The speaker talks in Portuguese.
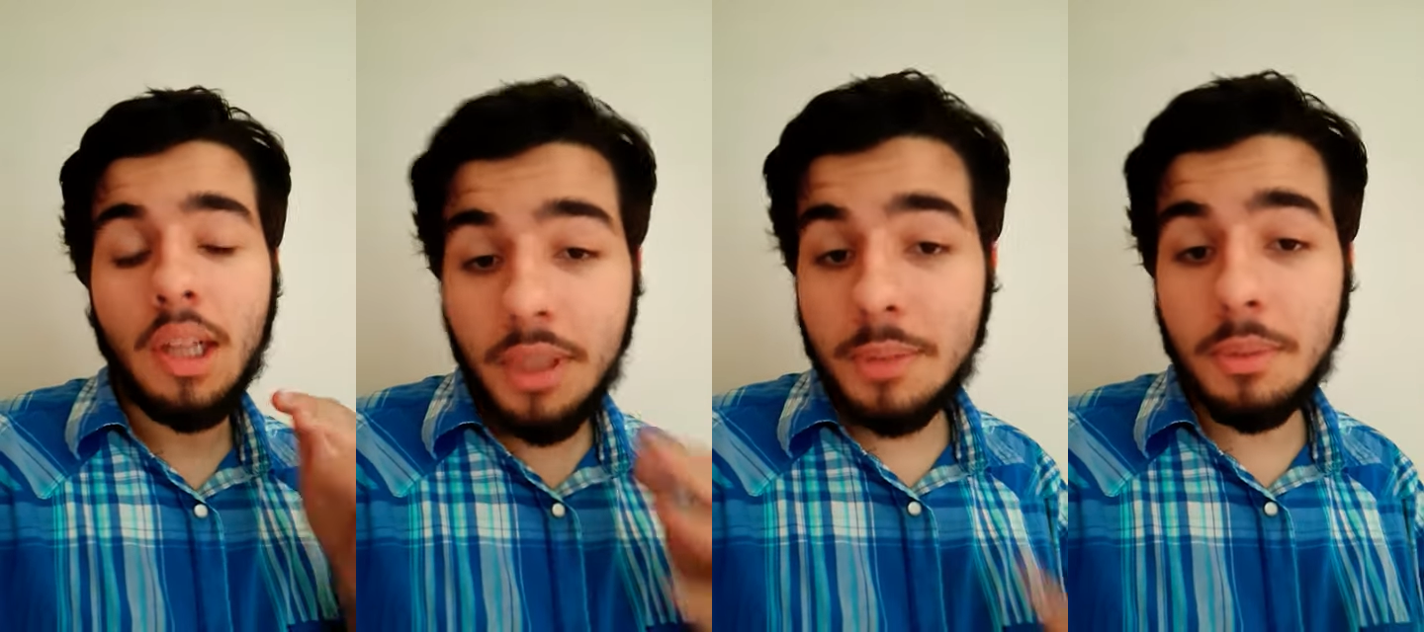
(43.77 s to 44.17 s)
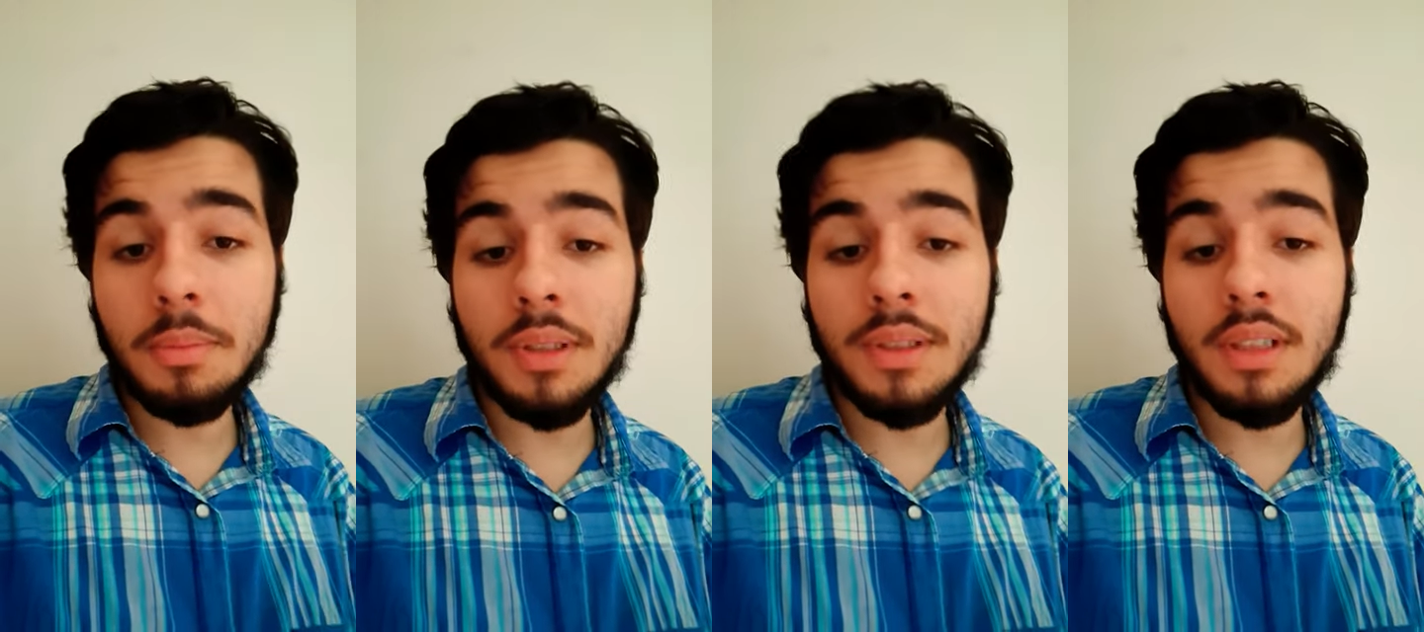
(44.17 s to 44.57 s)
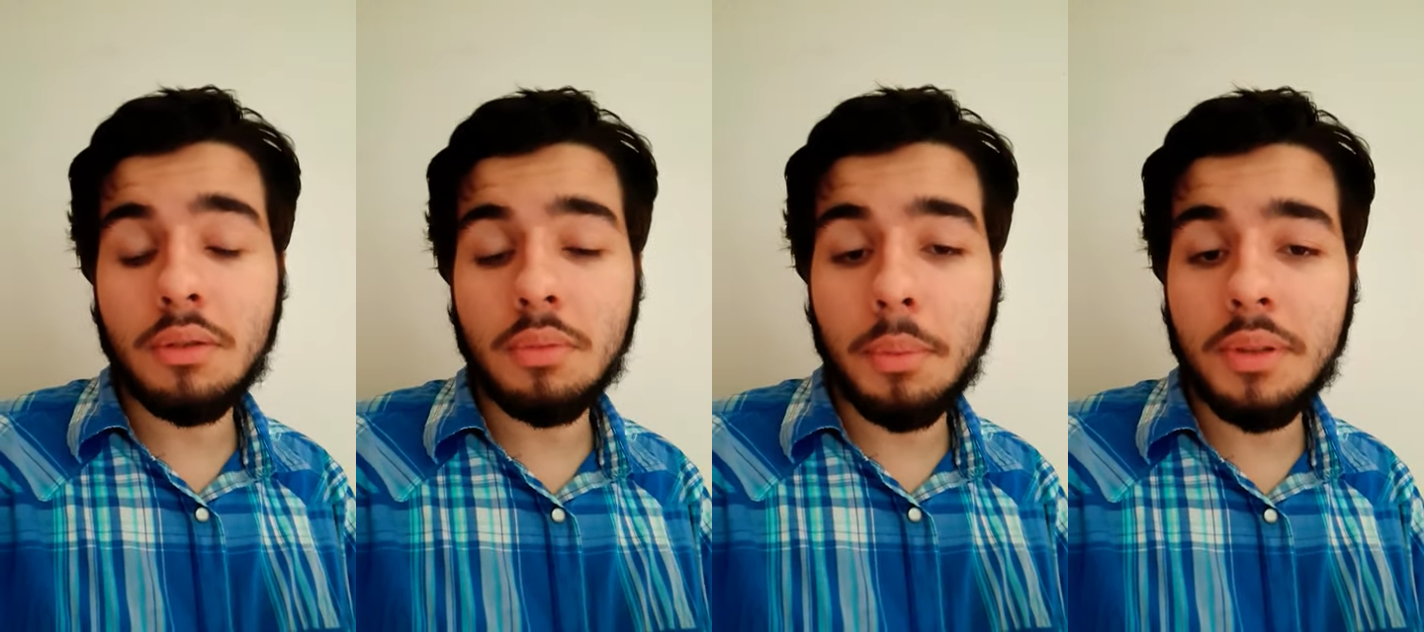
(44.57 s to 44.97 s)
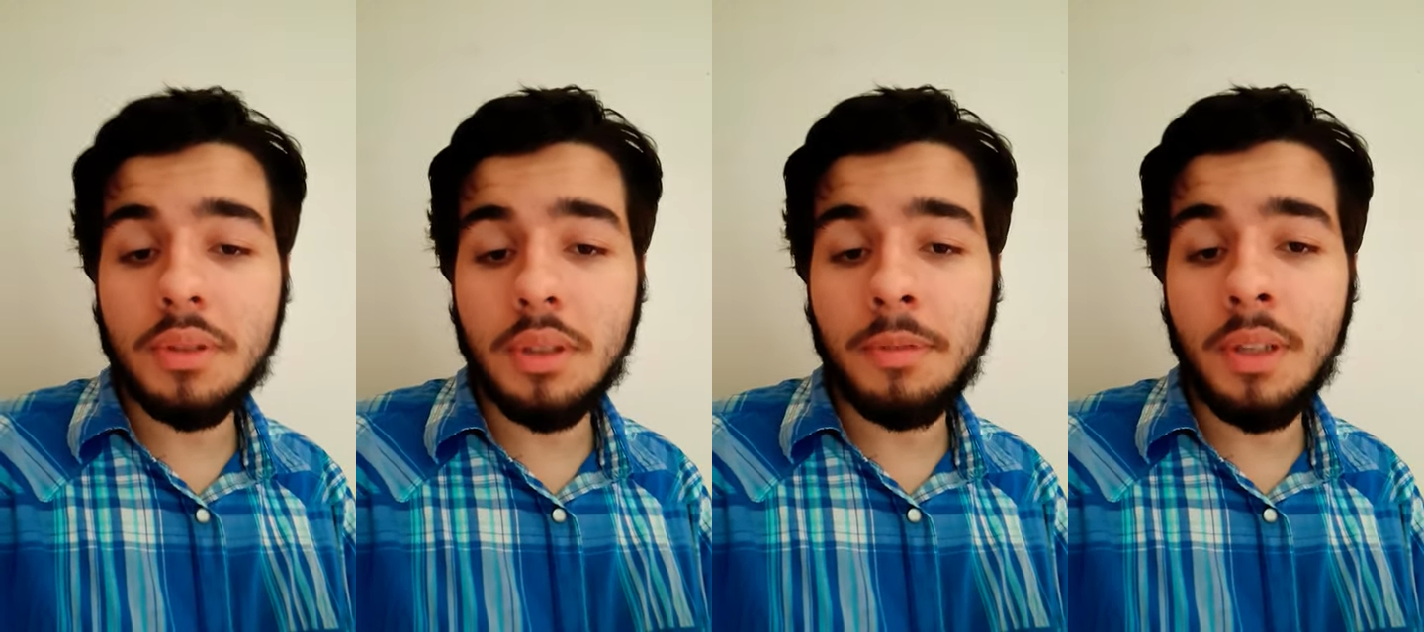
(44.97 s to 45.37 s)
Mas mesmo assim, nos momentos
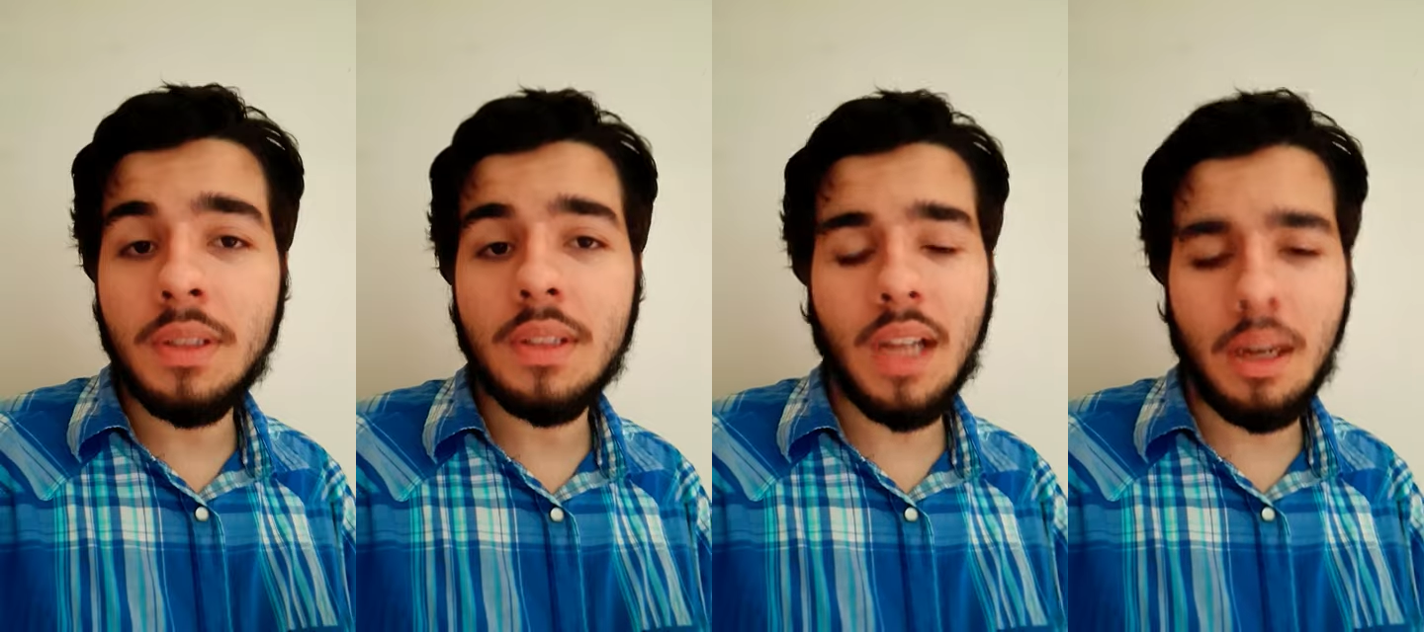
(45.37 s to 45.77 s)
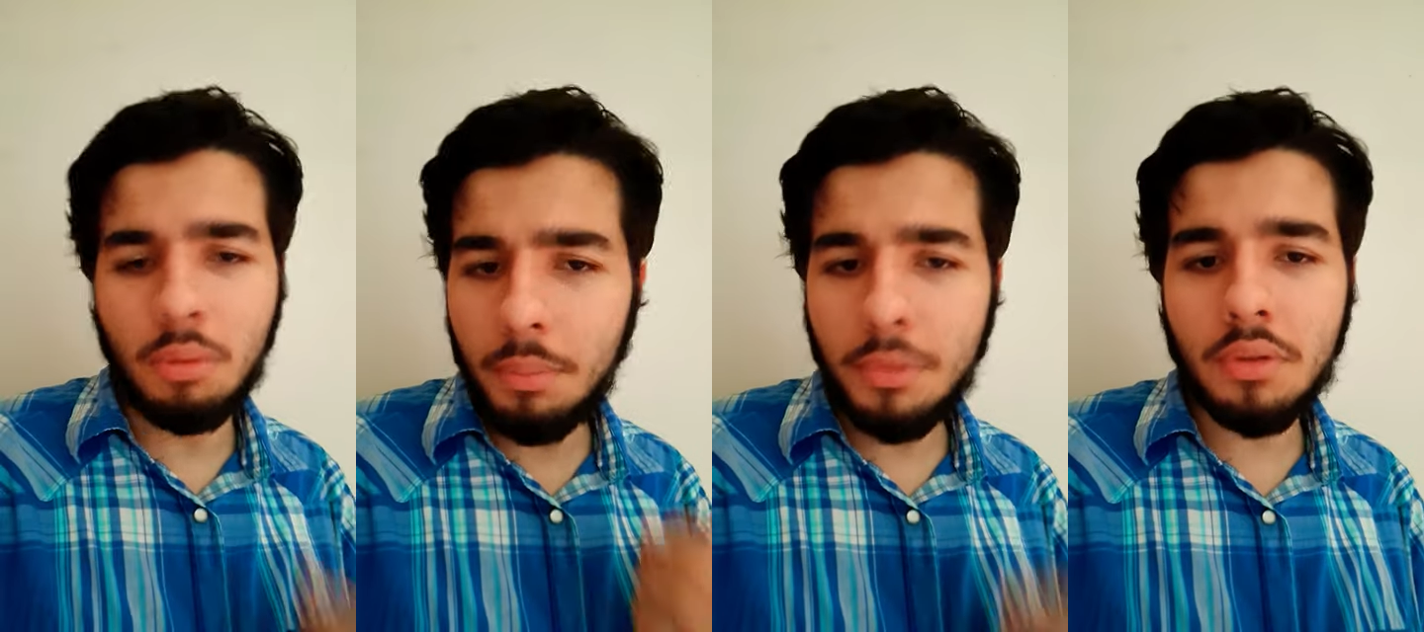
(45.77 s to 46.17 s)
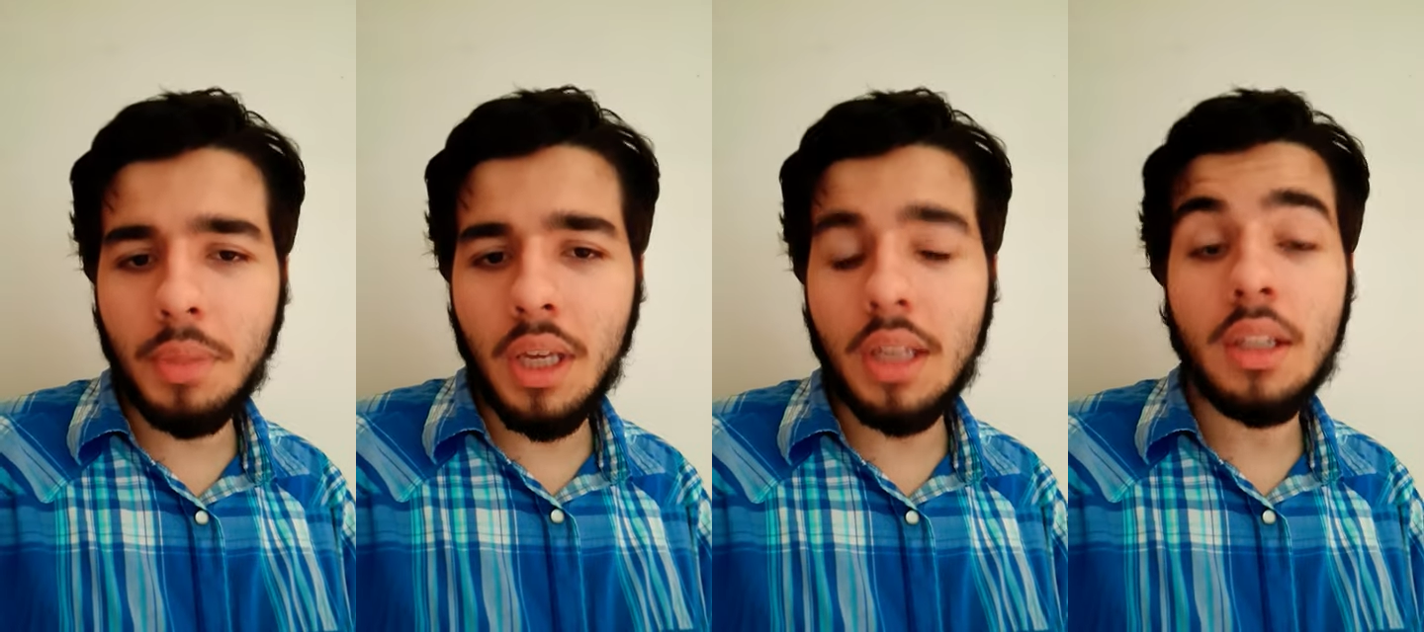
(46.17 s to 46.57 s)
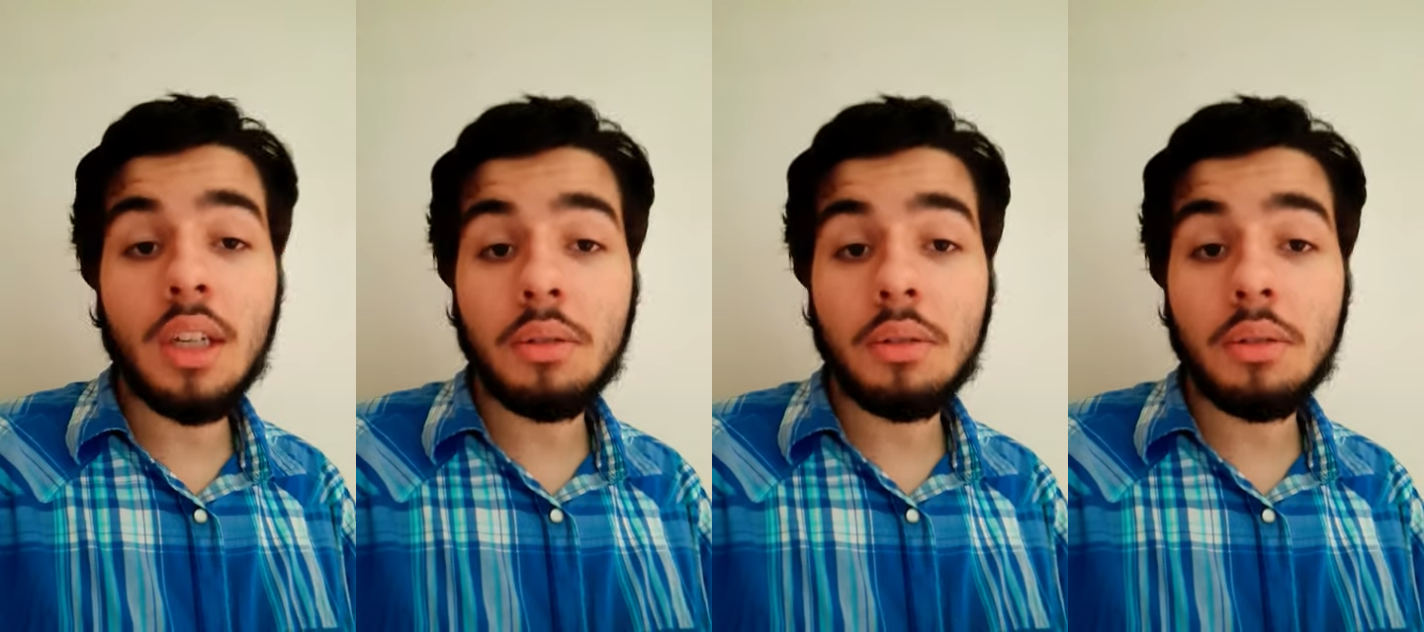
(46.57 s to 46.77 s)
difíceis, sacou muito bem,